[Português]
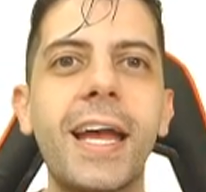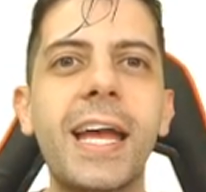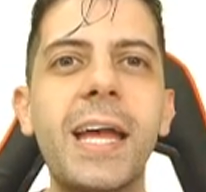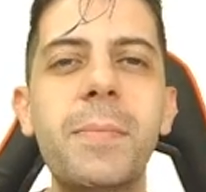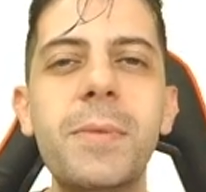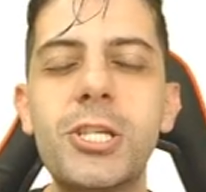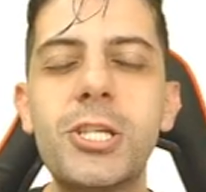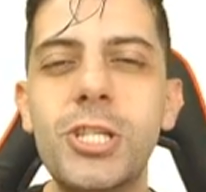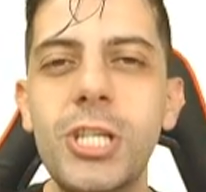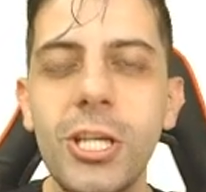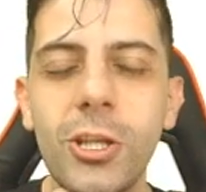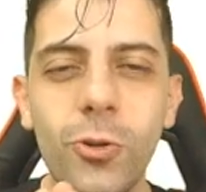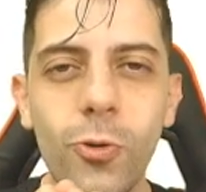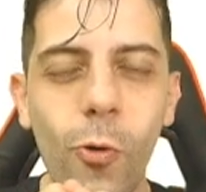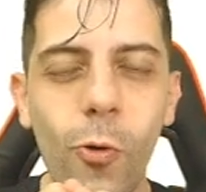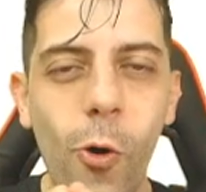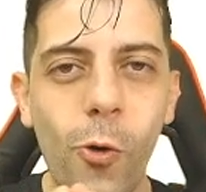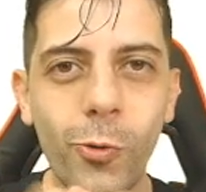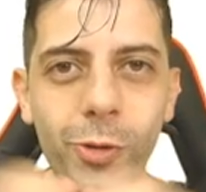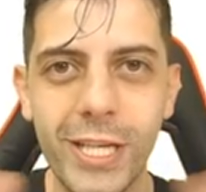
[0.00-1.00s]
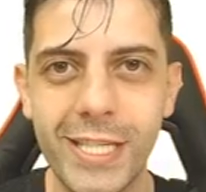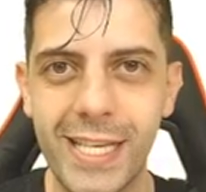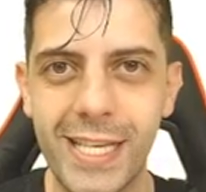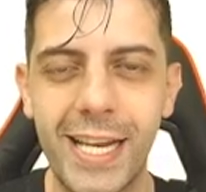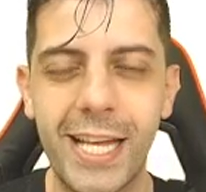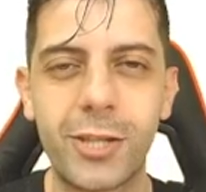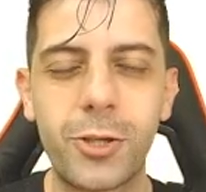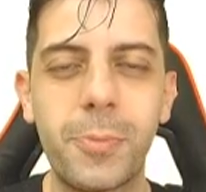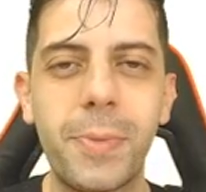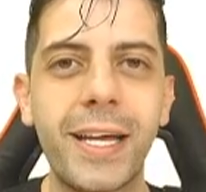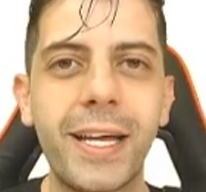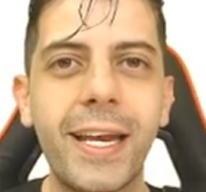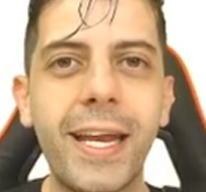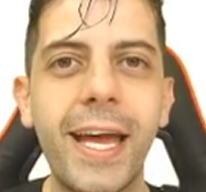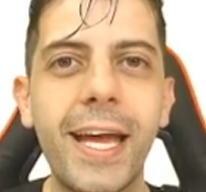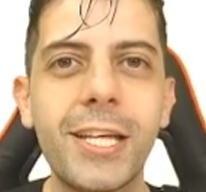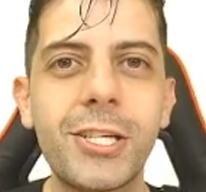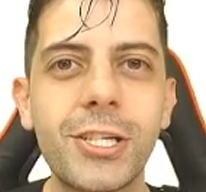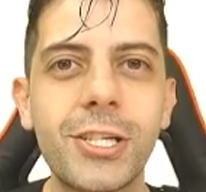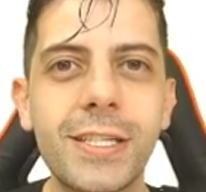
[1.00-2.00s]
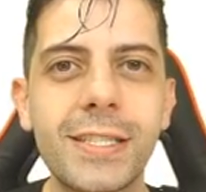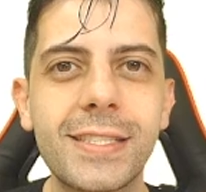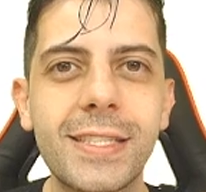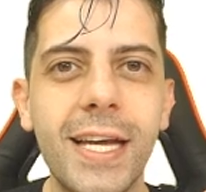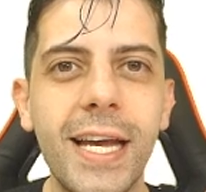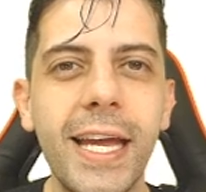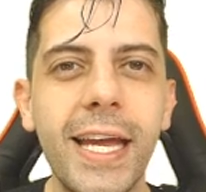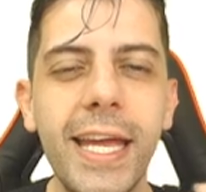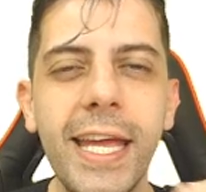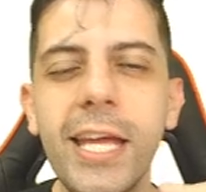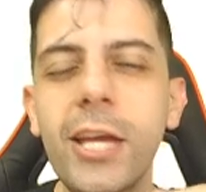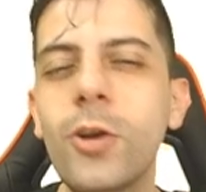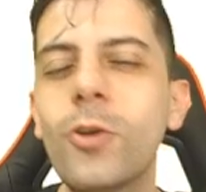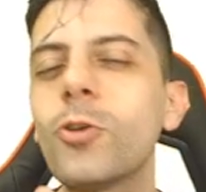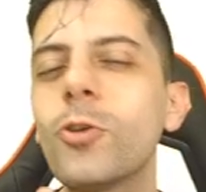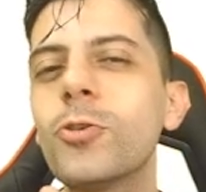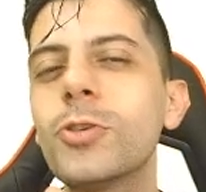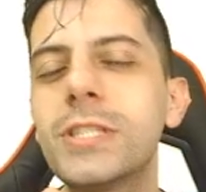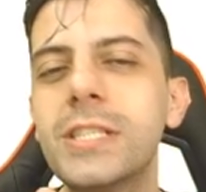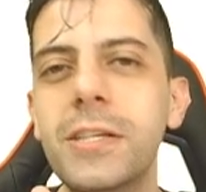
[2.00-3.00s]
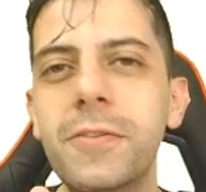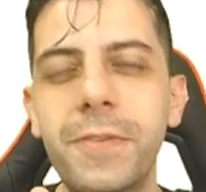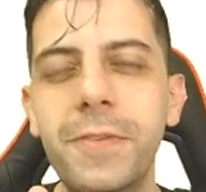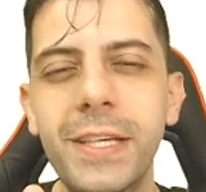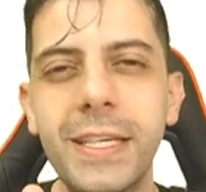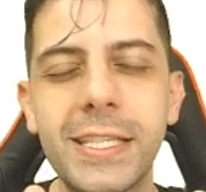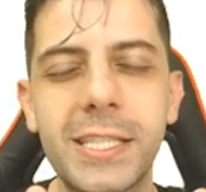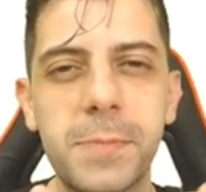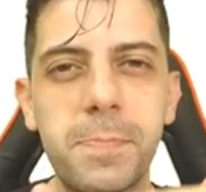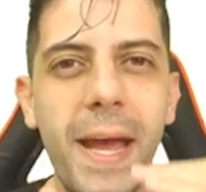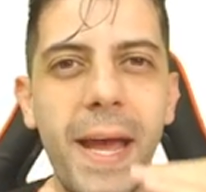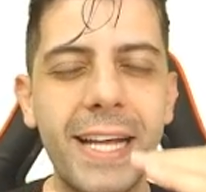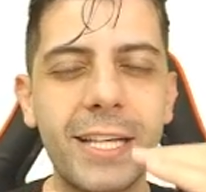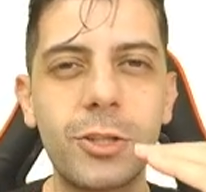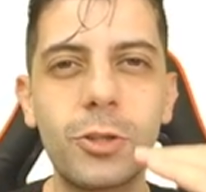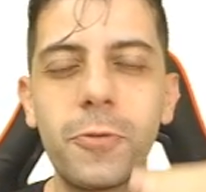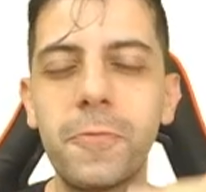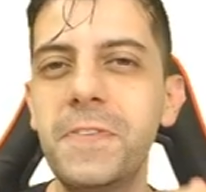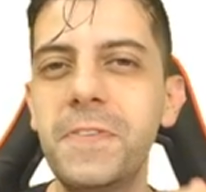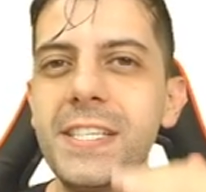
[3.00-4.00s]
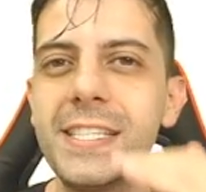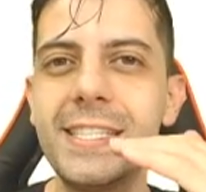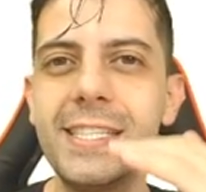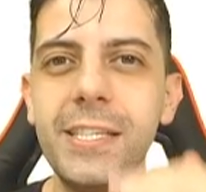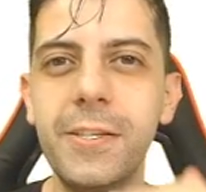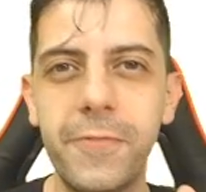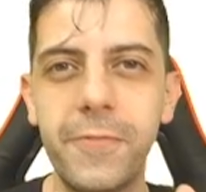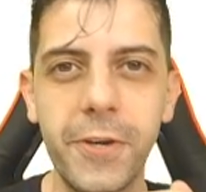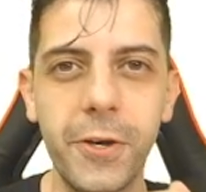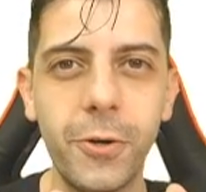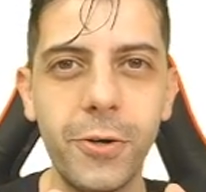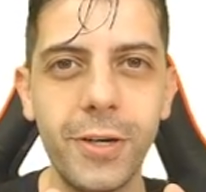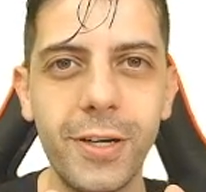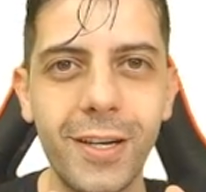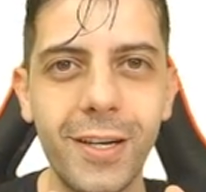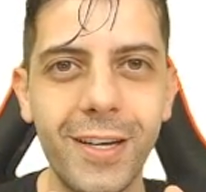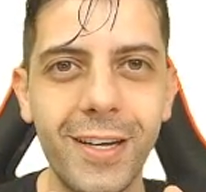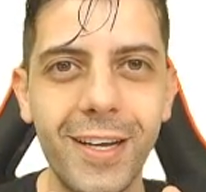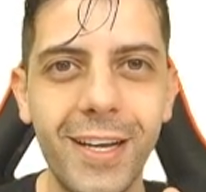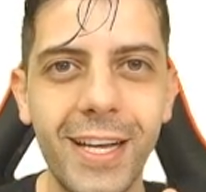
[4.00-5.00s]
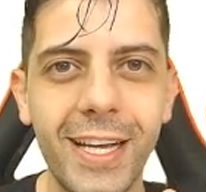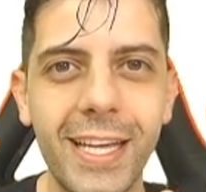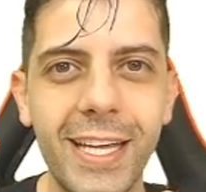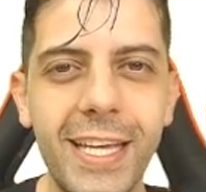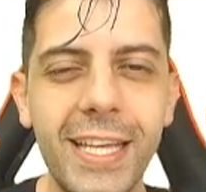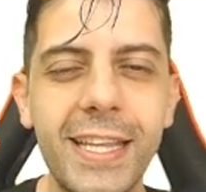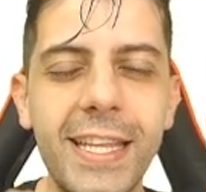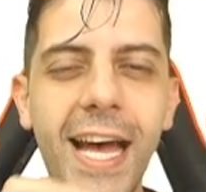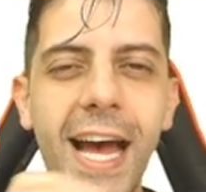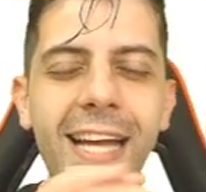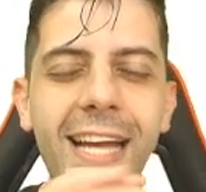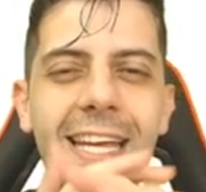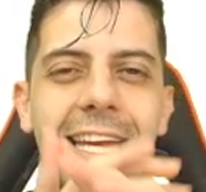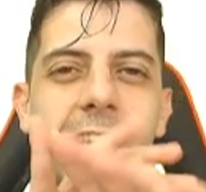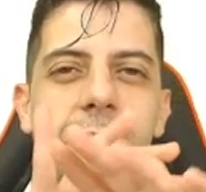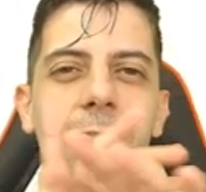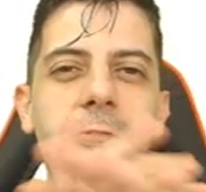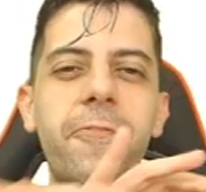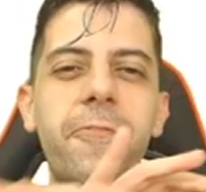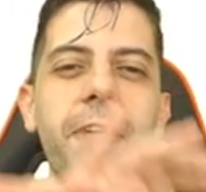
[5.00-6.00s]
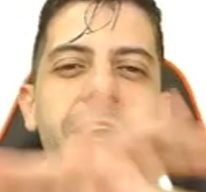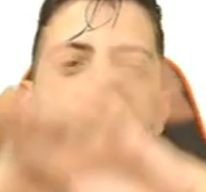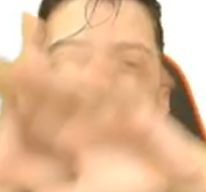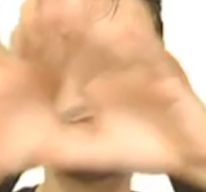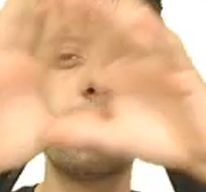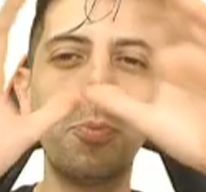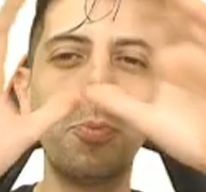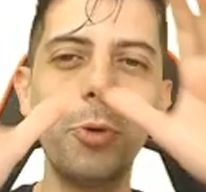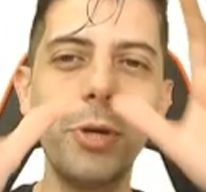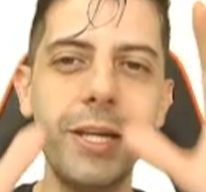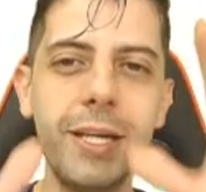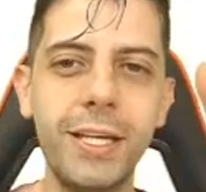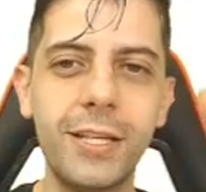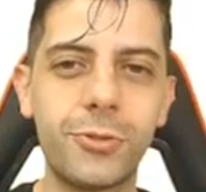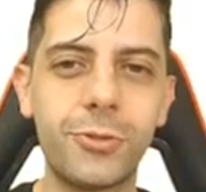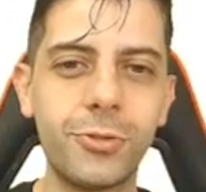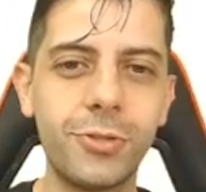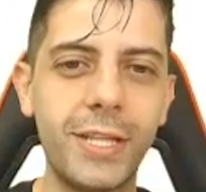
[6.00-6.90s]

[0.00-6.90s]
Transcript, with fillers: emitindo ondas eletromagnéticas, inclusive em espectro visível, que dá aquele efeito bonito